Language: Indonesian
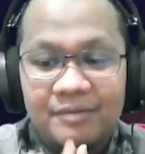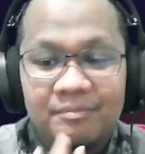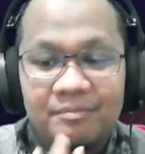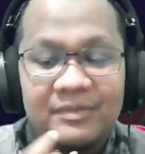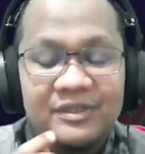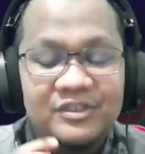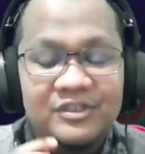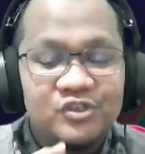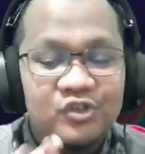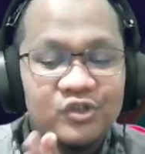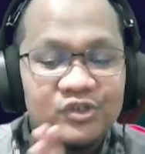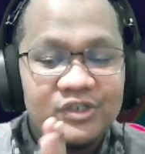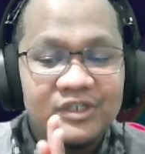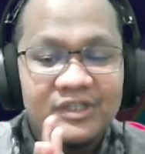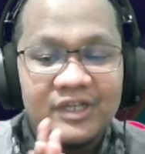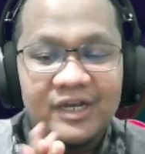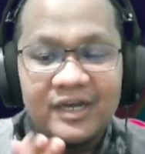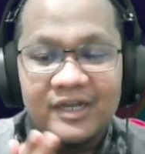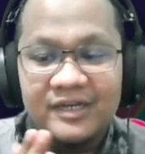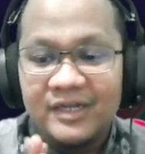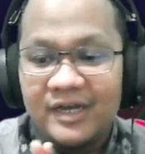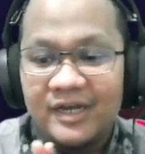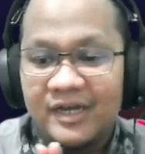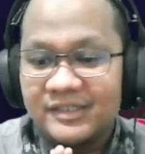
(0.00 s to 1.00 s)
Mencuci
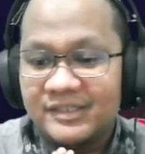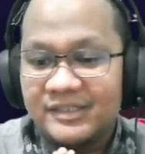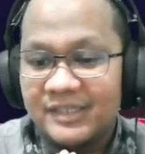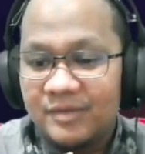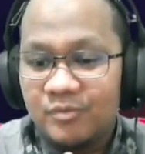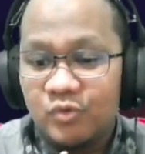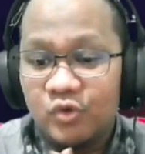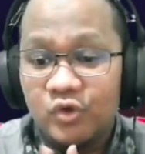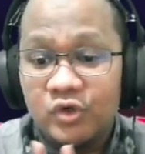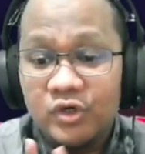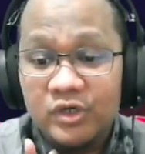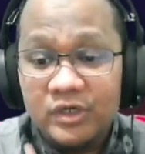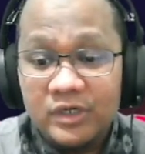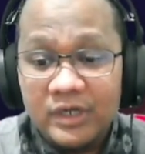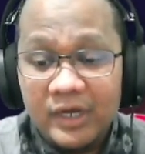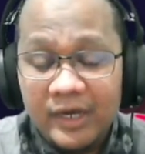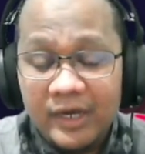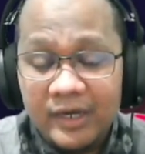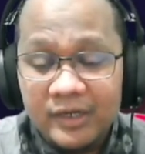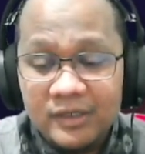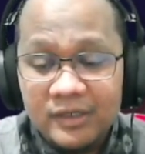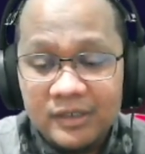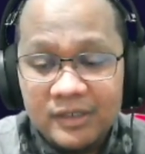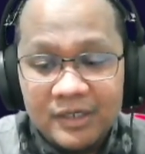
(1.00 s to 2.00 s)
tangan dengan sabun
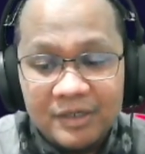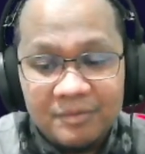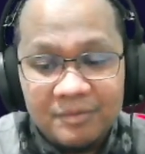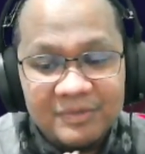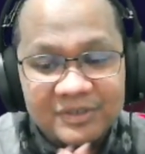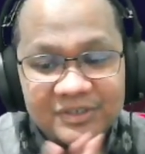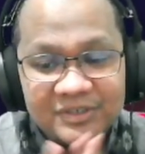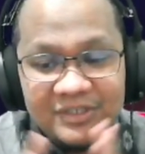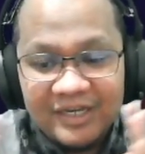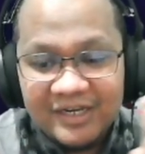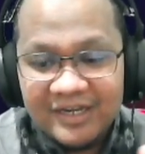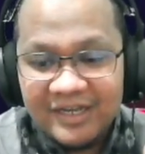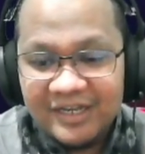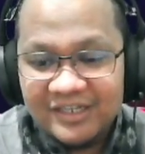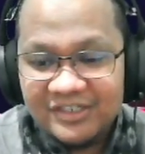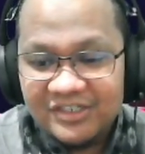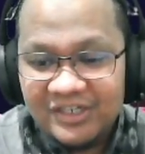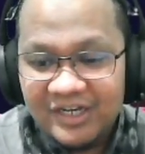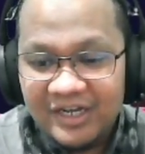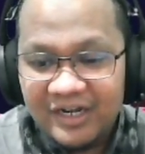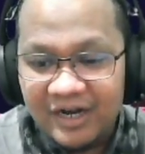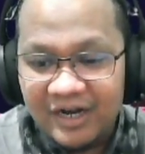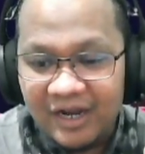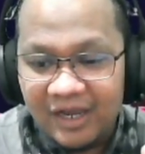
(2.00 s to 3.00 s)
Dan menjaga
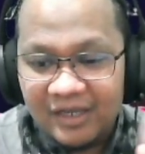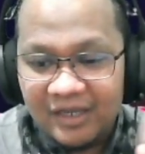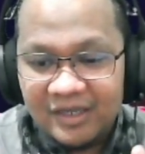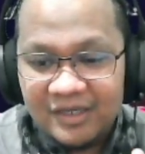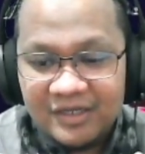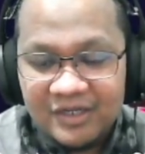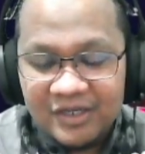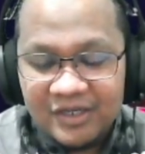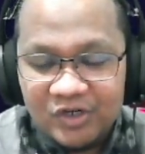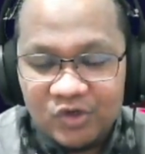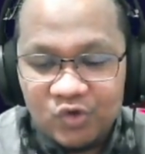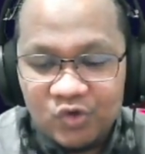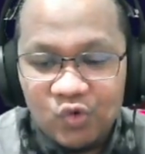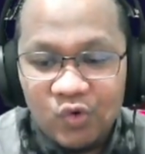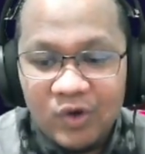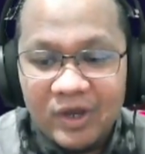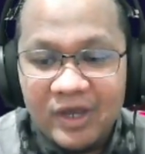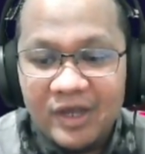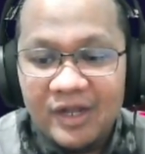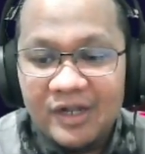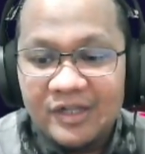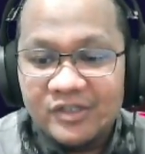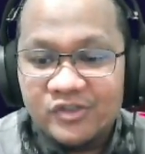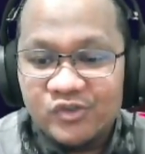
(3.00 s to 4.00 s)
jarak
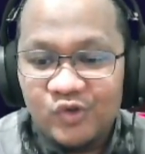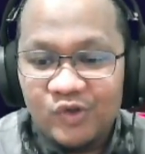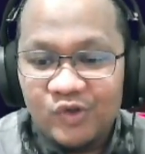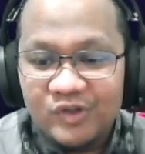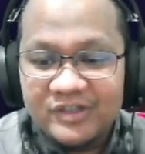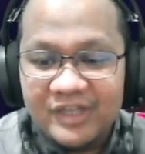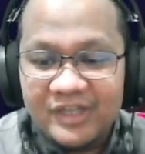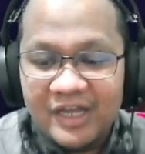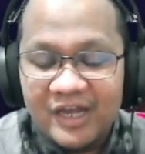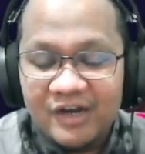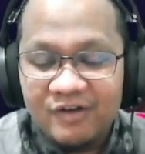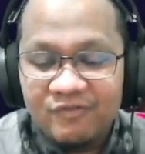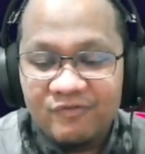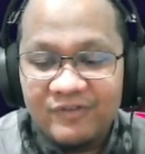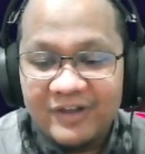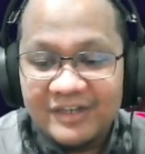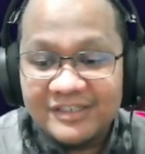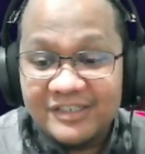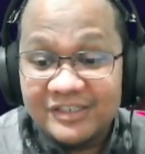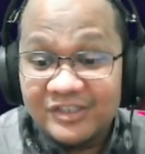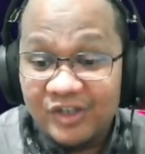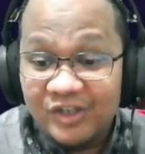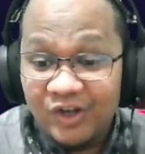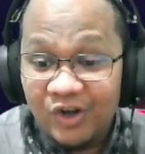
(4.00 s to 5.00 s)
Duel Sultan
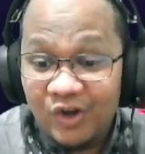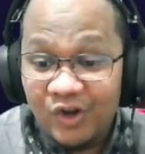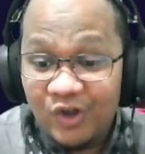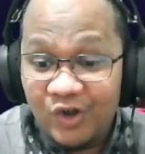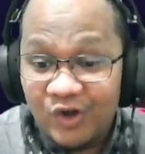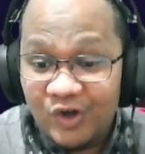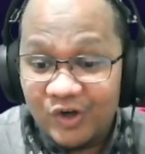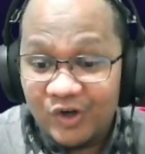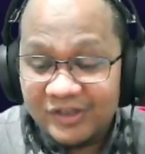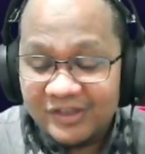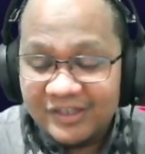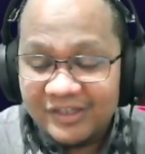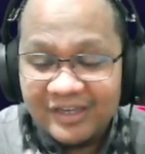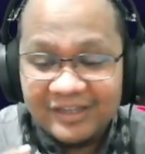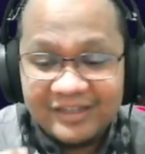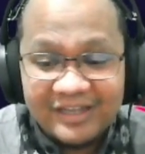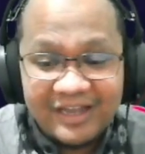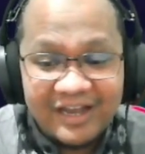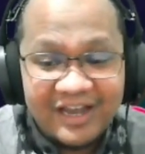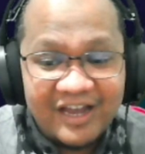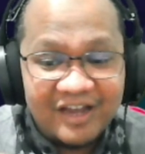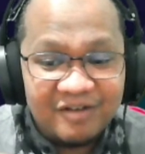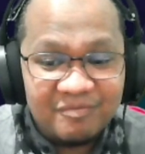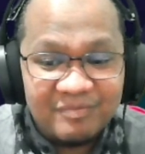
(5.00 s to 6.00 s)
versus Lord
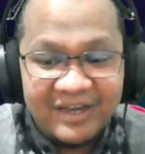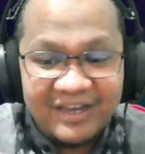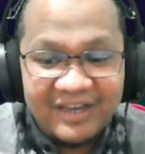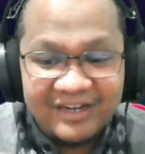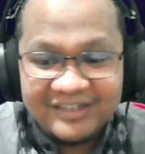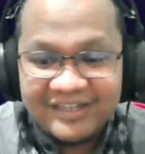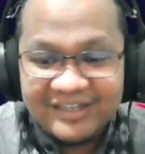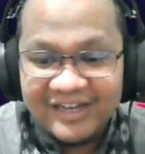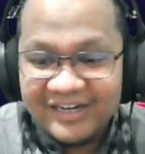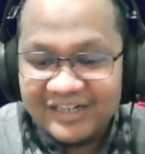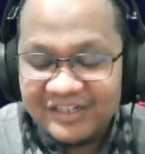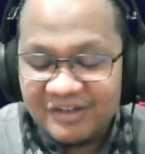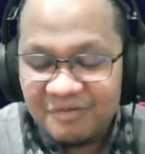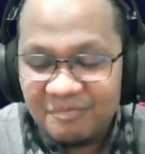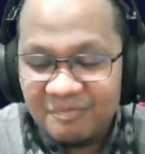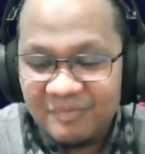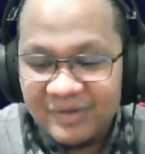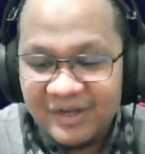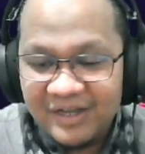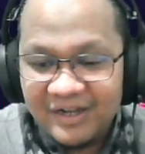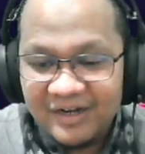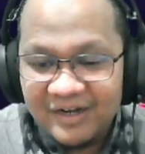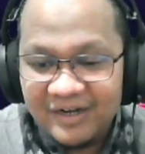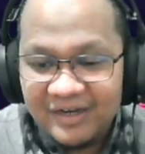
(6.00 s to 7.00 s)
Kita akan mainkan
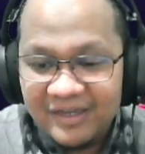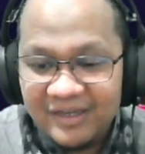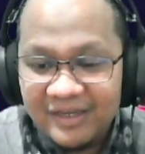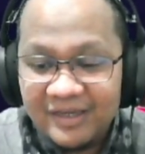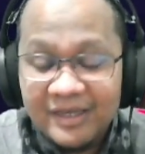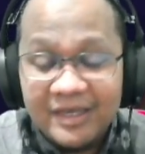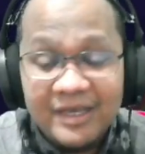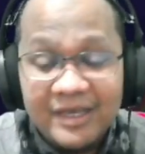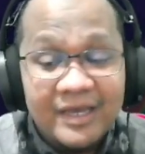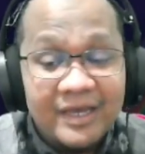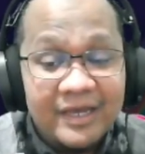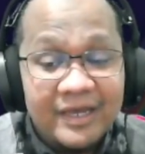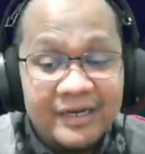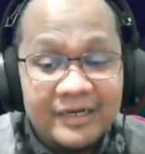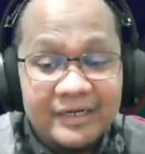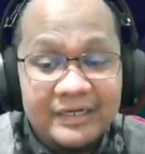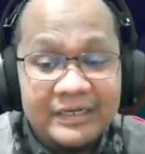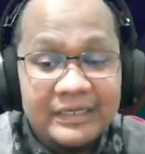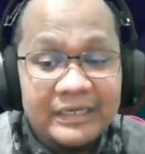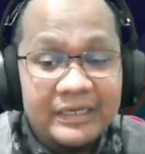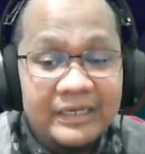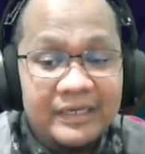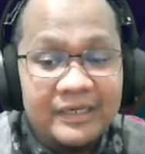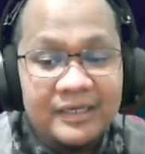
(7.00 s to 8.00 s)
kembali
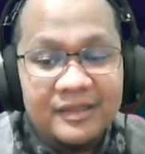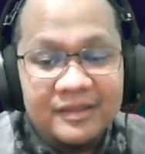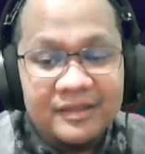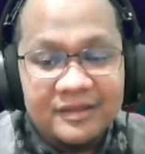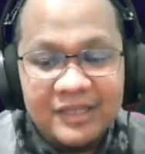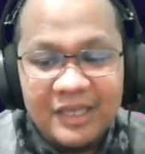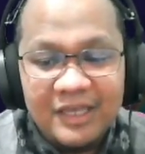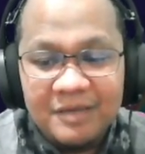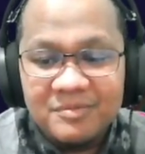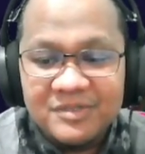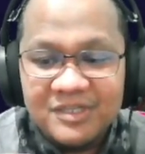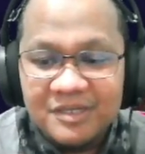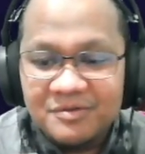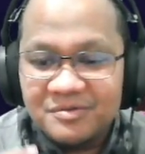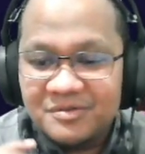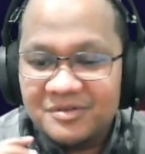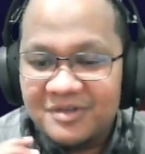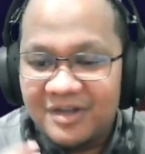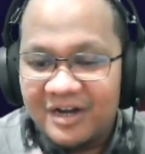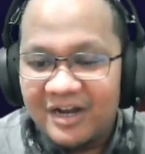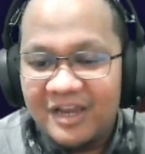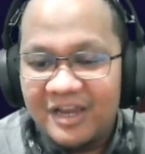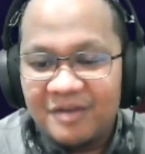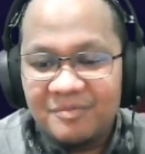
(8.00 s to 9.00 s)
Di tim
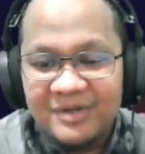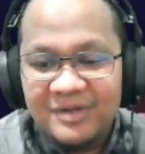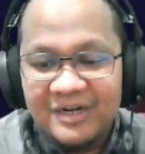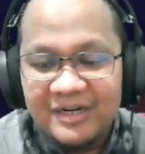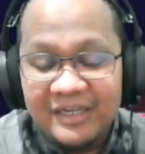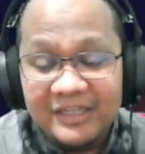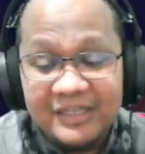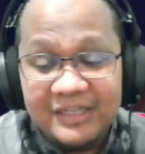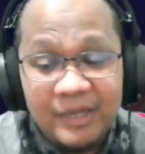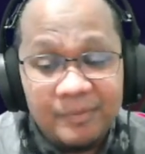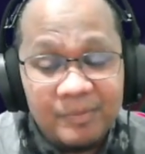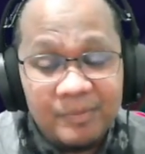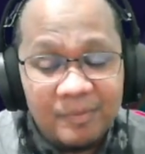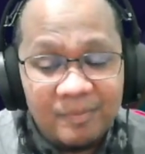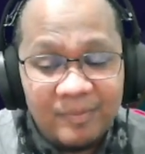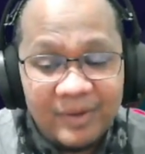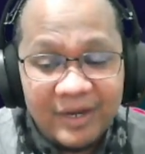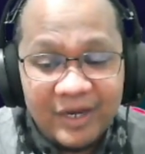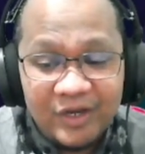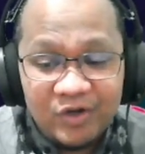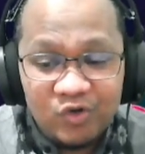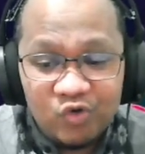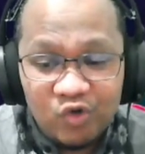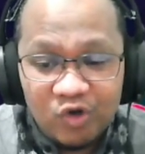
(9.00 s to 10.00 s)
subscriber kita
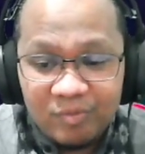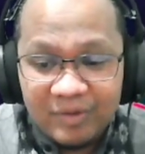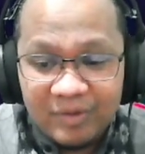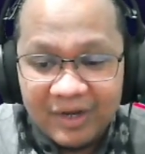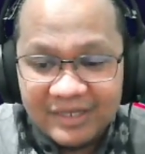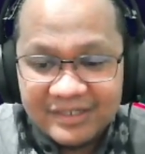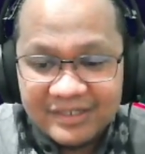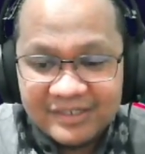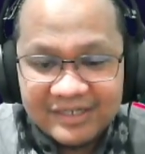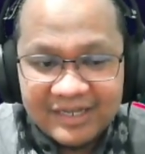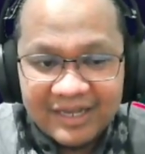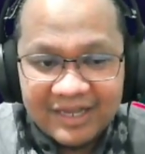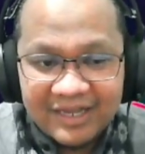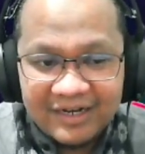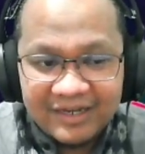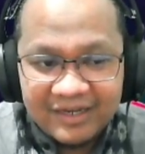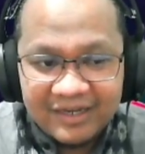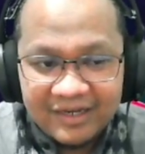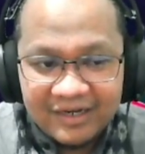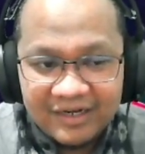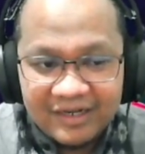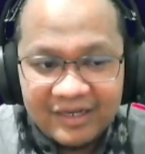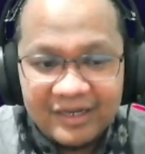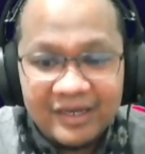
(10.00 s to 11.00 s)
Pemain 12
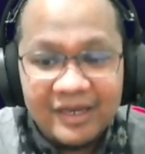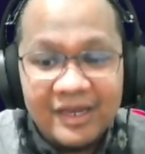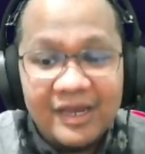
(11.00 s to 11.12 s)
Kali ini